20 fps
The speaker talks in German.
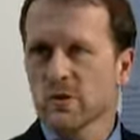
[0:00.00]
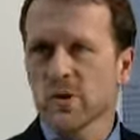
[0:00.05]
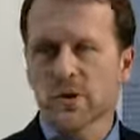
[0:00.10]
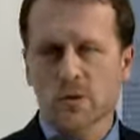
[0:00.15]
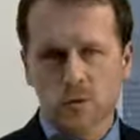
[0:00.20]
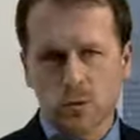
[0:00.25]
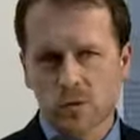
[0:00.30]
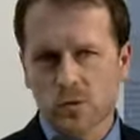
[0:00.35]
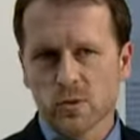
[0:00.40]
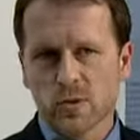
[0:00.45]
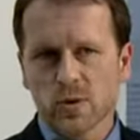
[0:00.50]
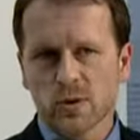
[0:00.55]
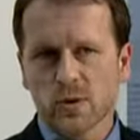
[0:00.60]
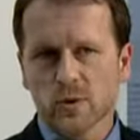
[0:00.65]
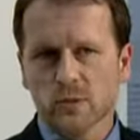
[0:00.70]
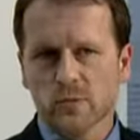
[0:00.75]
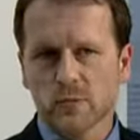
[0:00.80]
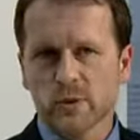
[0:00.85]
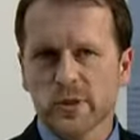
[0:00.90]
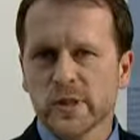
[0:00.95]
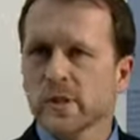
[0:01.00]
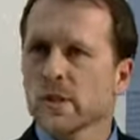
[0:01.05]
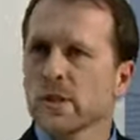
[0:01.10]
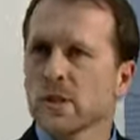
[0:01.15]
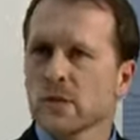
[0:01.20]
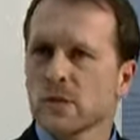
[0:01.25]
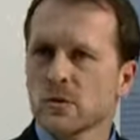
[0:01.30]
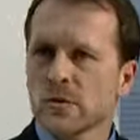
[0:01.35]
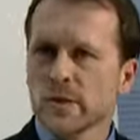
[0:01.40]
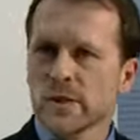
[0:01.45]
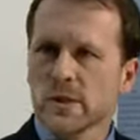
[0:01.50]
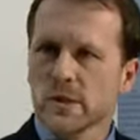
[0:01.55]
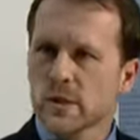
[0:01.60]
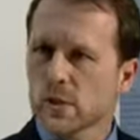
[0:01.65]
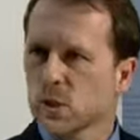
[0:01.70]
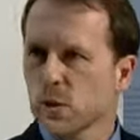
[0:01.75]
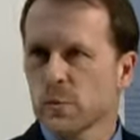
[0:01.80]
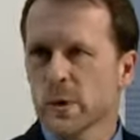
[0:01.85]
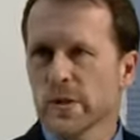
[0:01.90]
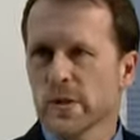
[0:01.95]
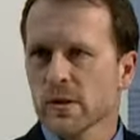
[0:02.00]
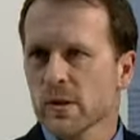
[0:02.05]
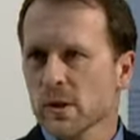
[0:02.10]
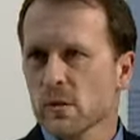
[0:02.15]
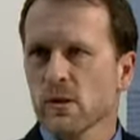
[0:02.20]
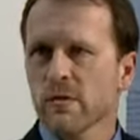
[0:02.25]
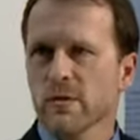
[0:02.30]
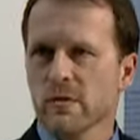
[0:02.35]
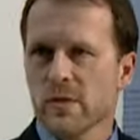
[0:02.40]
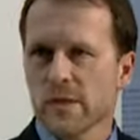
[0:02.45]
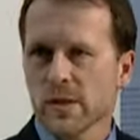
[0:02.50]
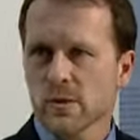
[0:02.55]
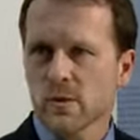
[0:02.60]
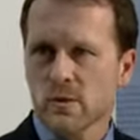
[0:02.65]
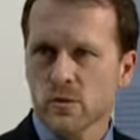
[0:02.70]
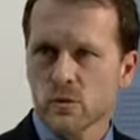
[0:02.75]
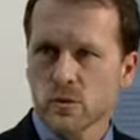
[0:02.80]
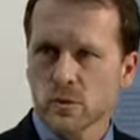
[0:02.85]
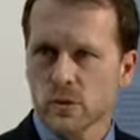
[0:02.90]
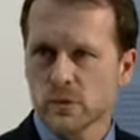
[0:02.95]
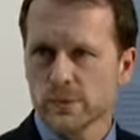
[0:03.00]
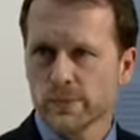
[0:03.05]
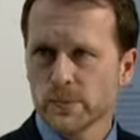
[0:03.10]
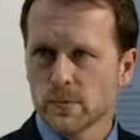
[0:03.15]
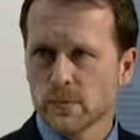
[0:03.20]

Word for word: die zuzugreifen und die, die dann entsprechend auch verwerten zu können.